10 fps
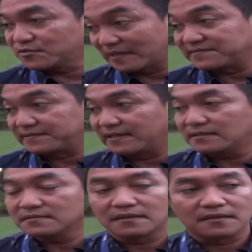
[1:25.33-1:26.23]
pastikan
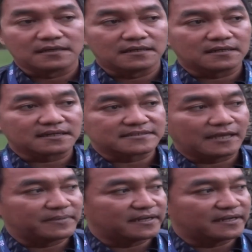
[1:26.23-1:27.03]
uh, kesiapan